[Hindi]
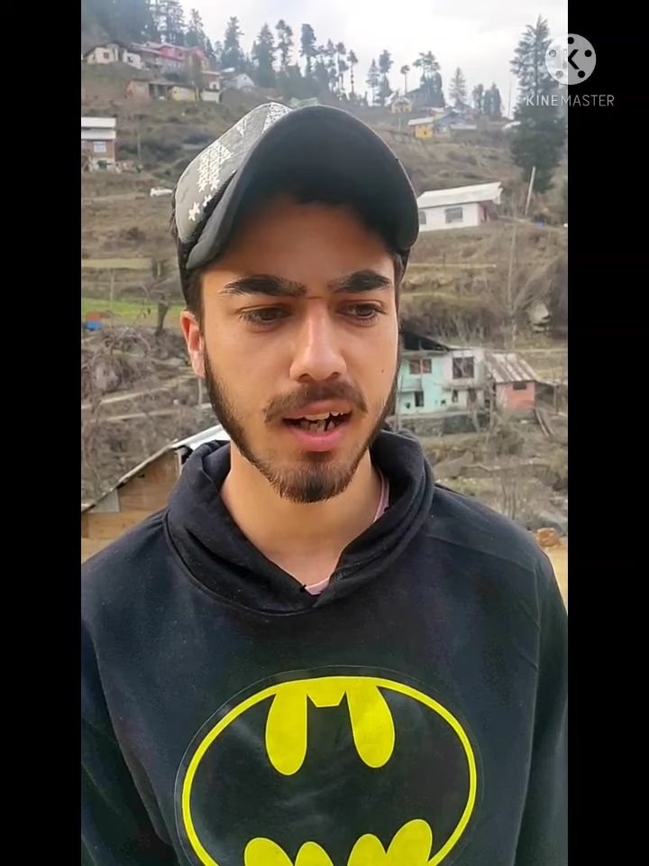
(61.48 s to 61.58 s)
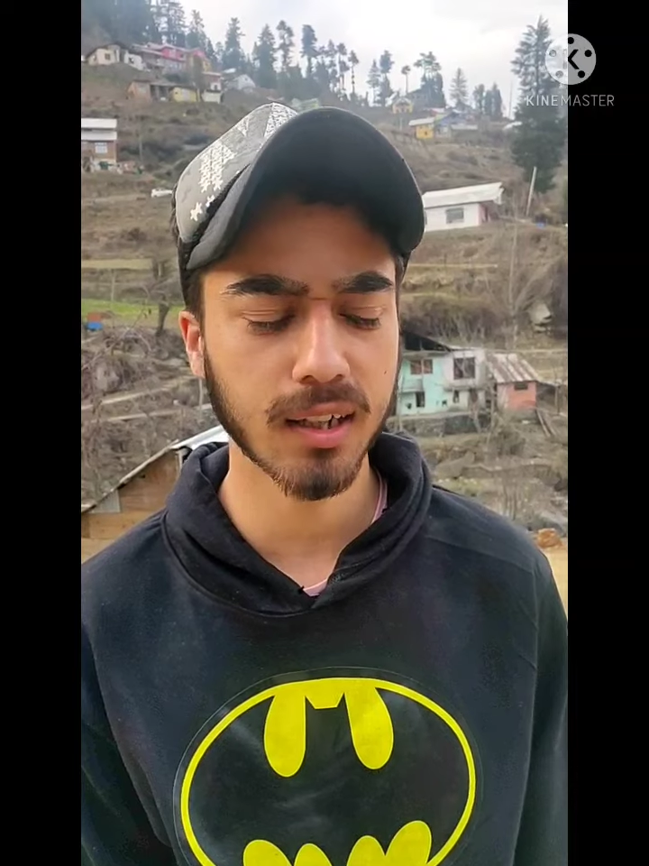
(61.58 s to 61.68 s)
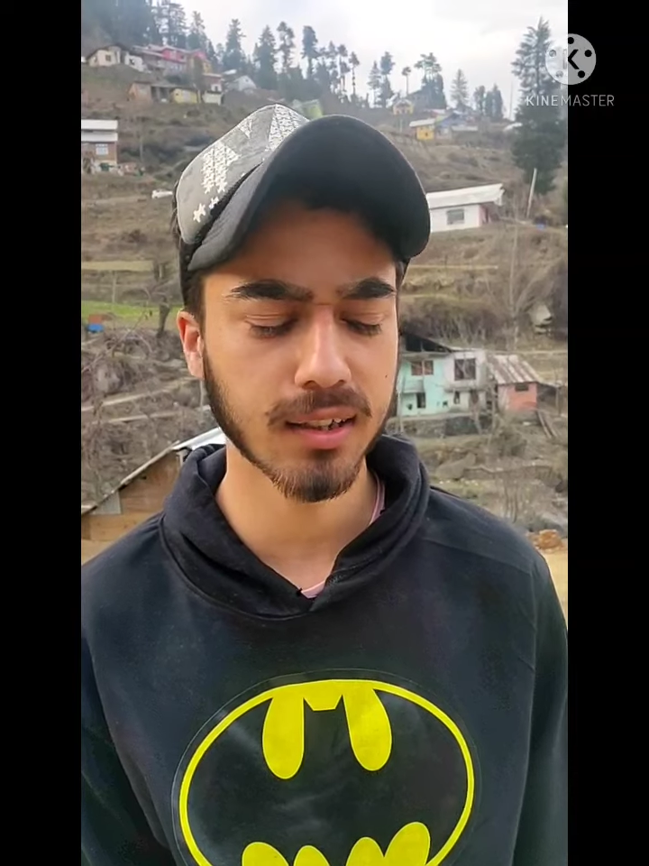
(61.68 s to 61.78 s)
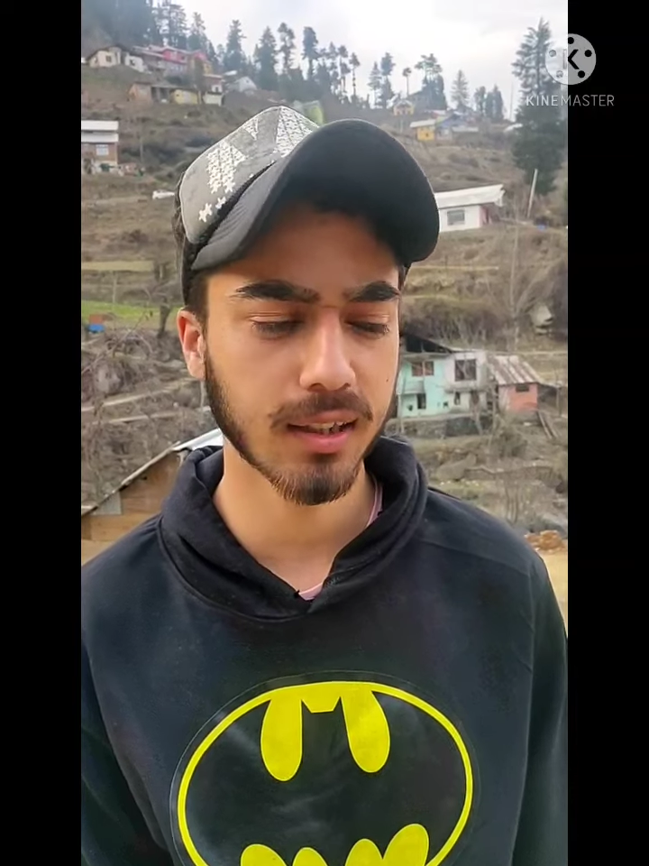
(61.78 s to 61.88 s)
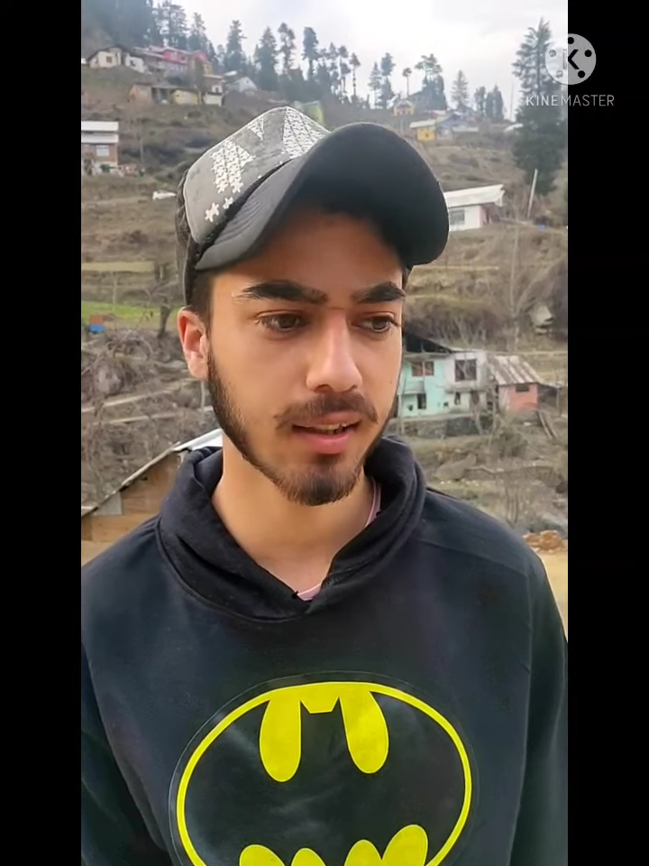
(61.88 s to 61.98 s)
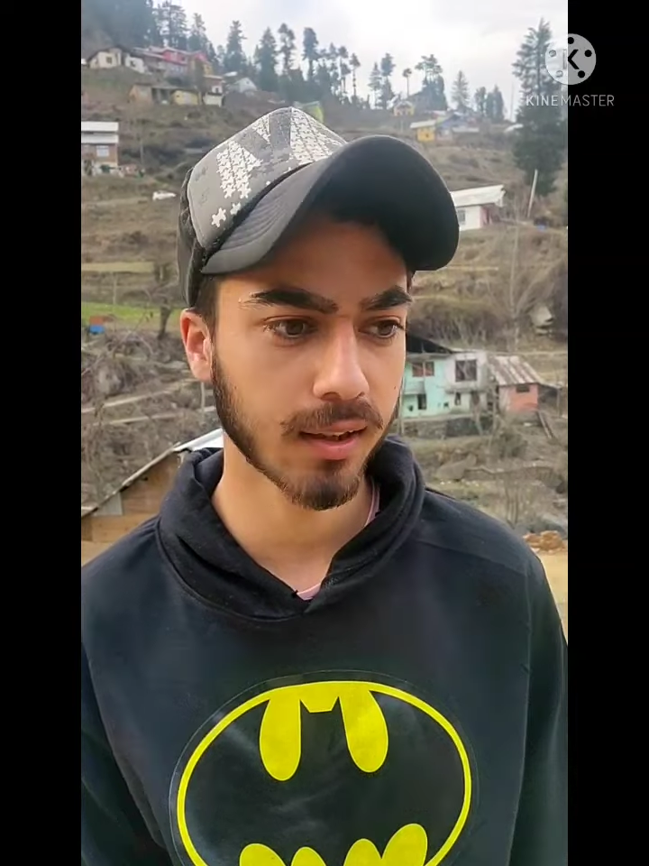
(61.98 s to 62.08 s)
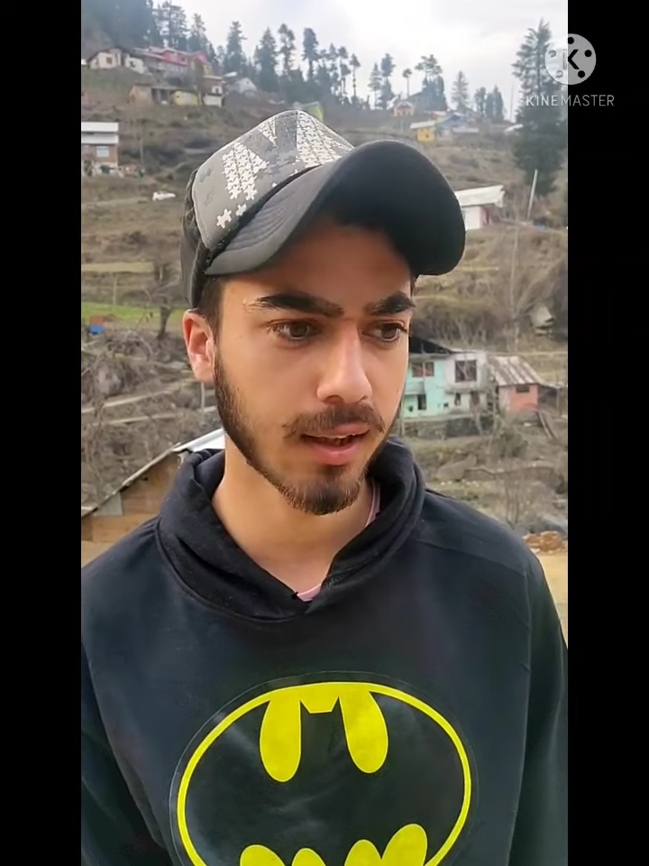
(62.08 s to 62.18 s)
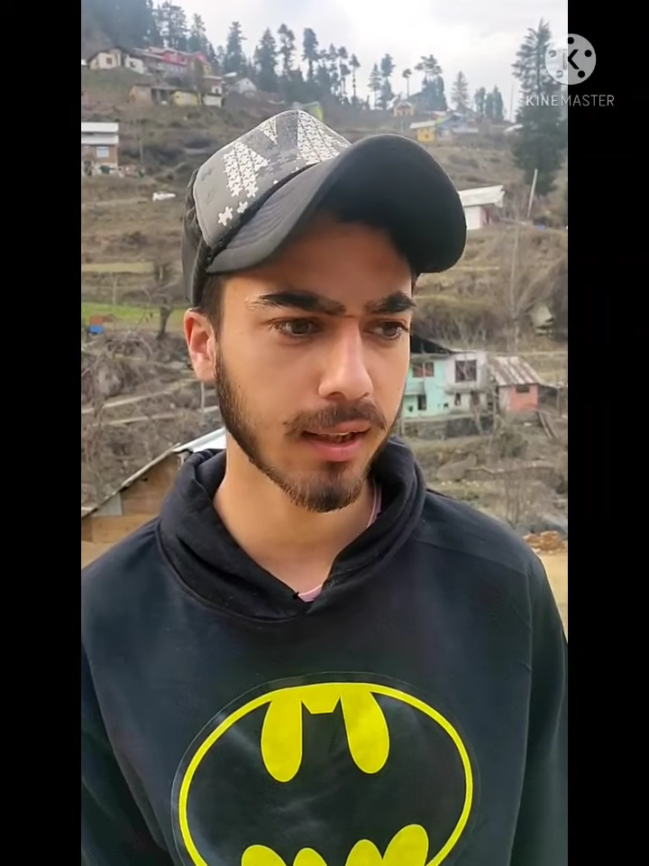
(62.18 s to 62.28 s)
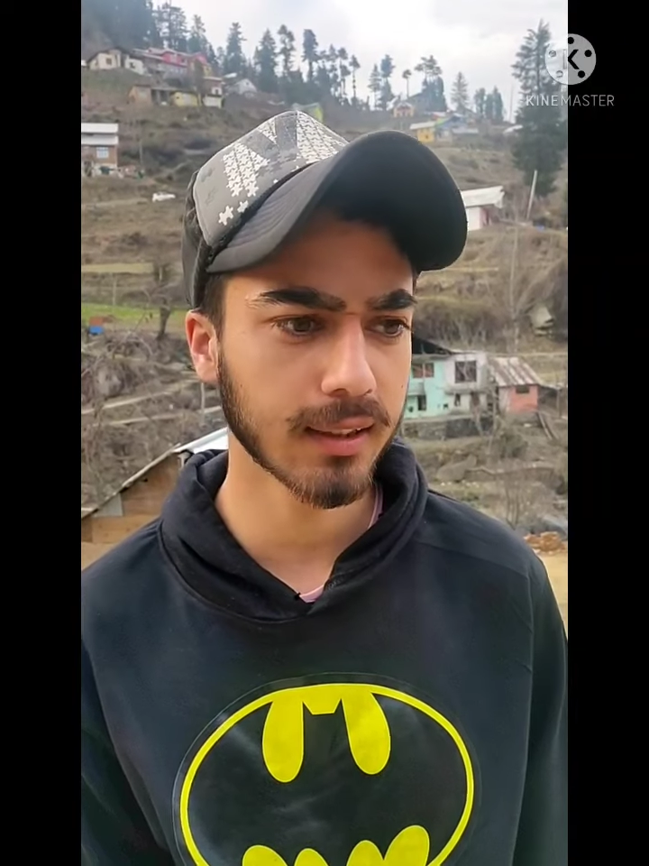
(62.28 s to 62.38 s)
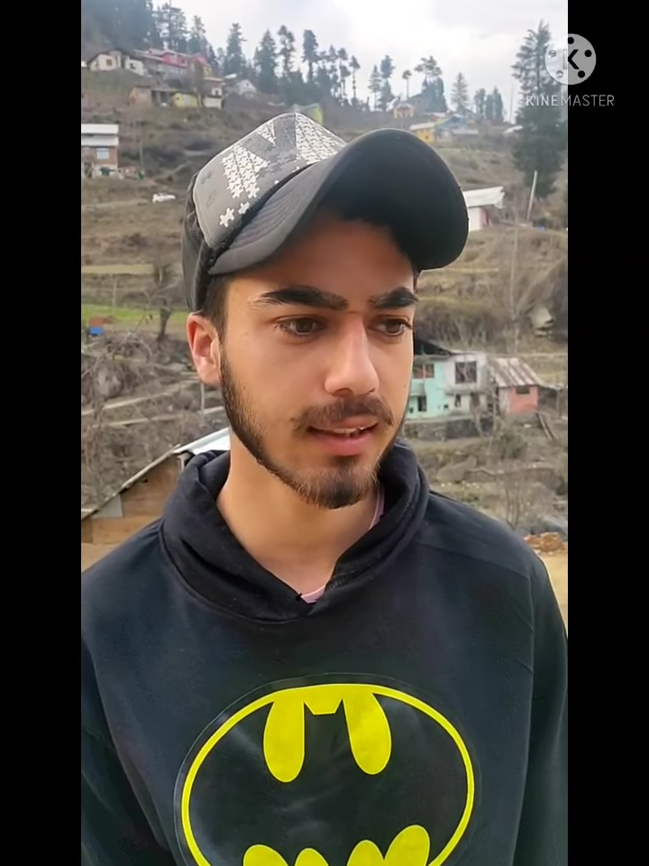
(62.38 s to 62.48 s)
रहा जा,
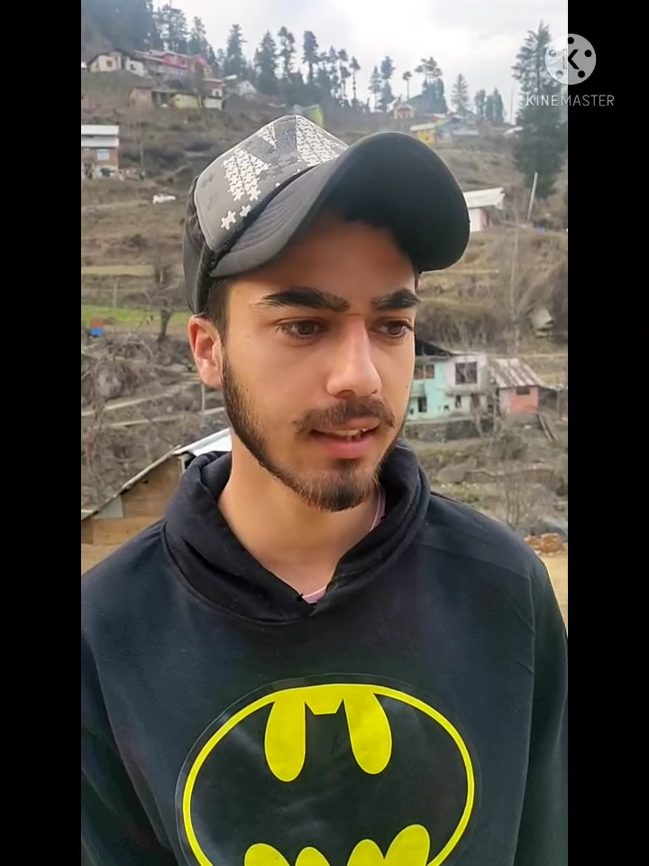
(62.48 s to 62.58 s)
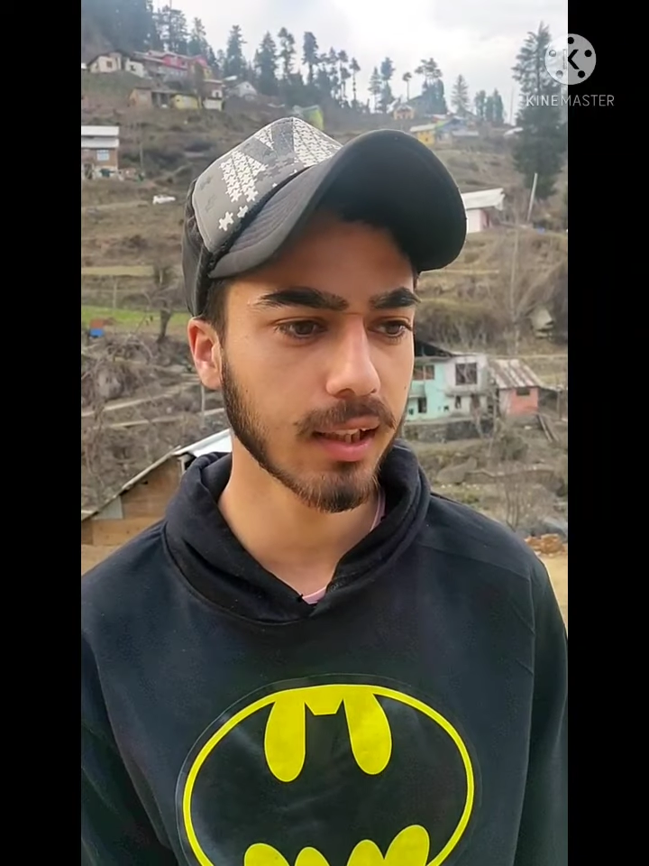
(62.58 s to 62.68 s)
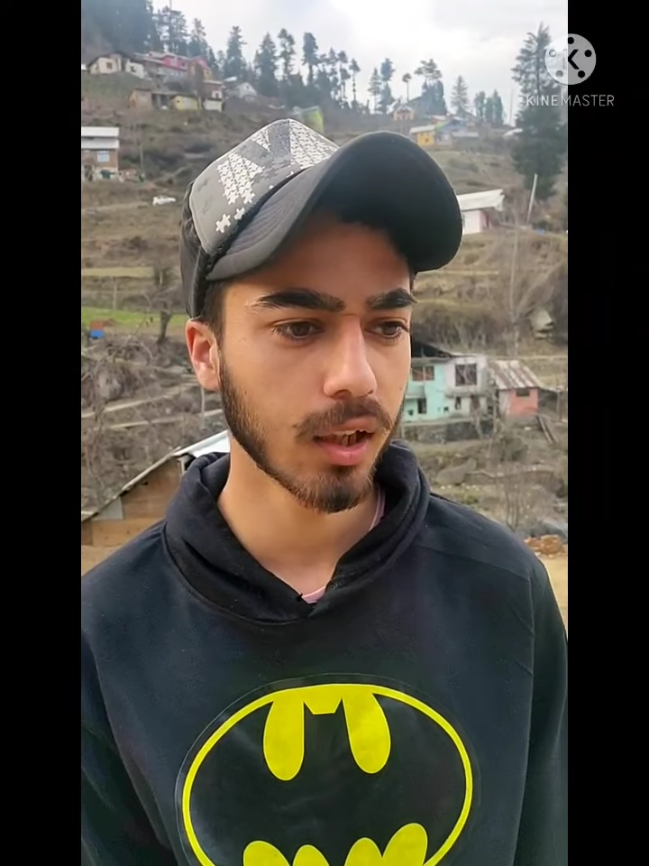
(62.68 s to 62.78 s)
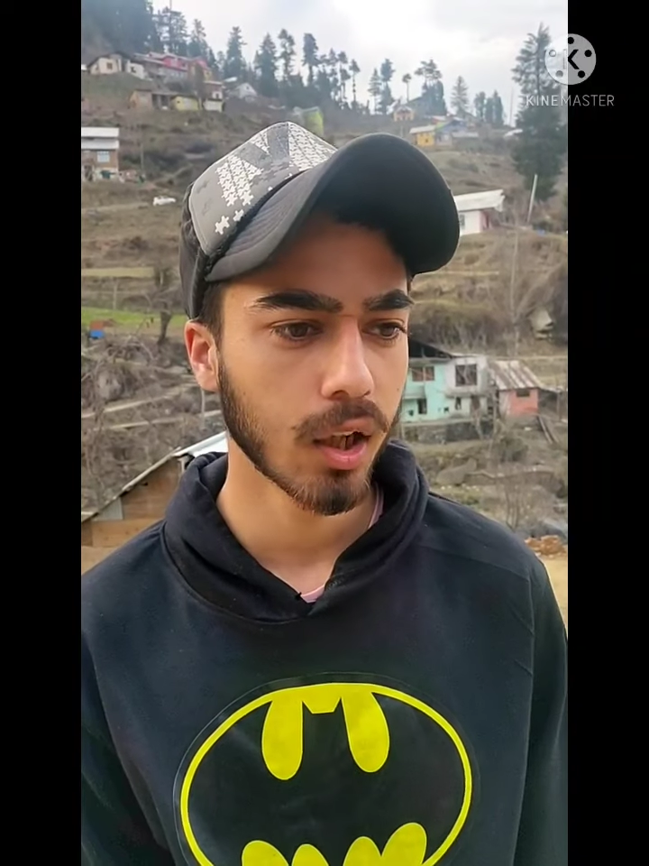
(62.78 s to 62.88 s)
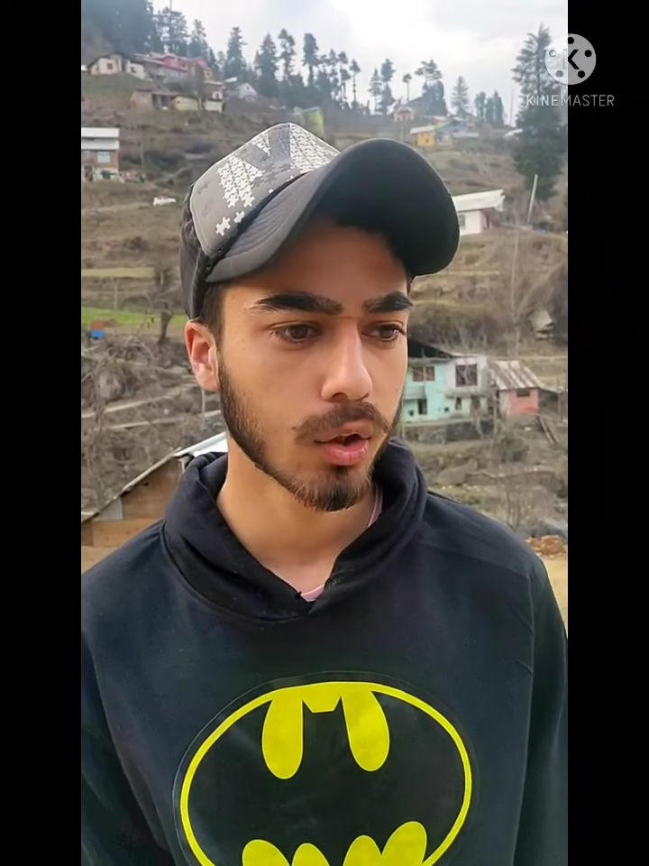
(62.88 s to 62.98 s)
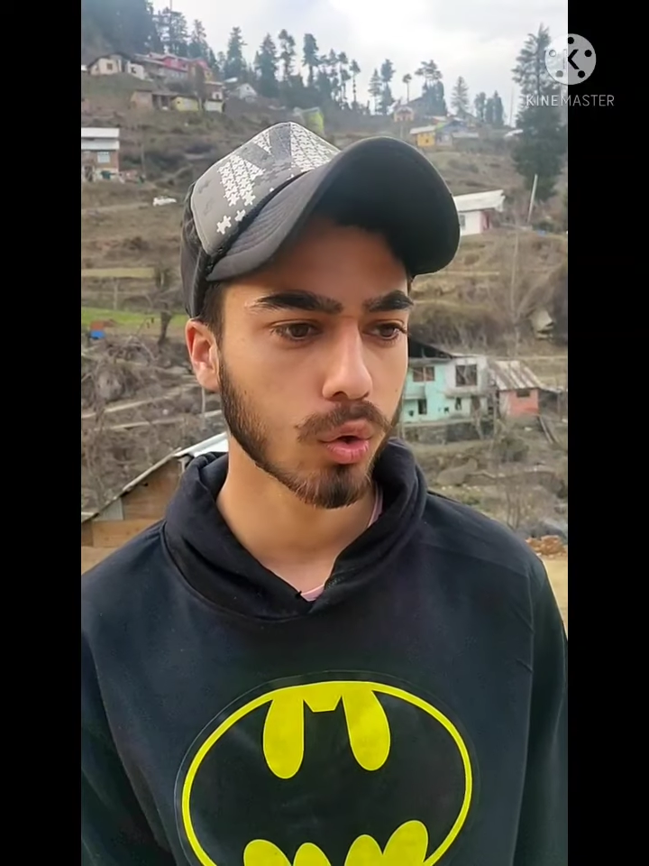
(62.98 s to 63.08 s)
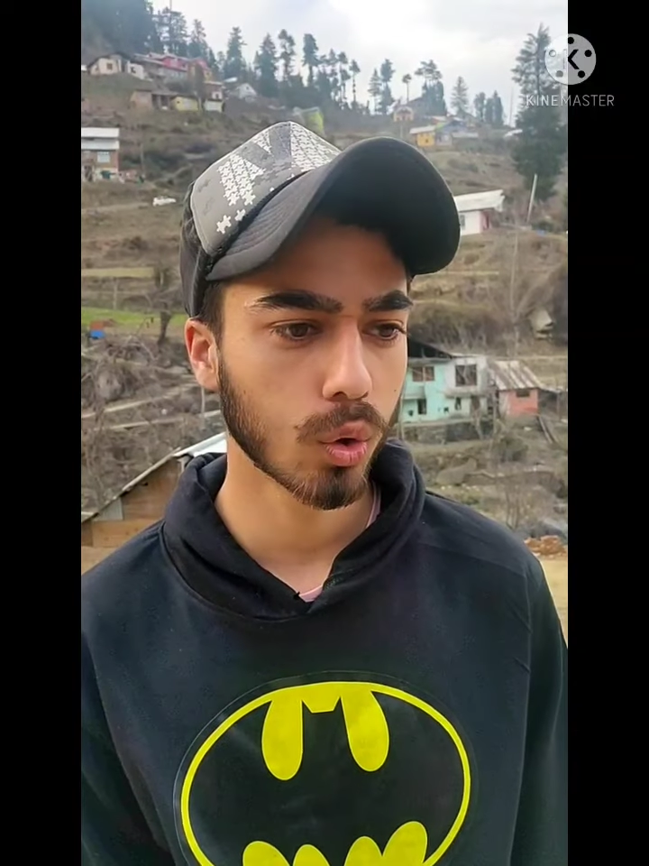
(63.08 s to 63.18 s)
रहती थी अच्छा।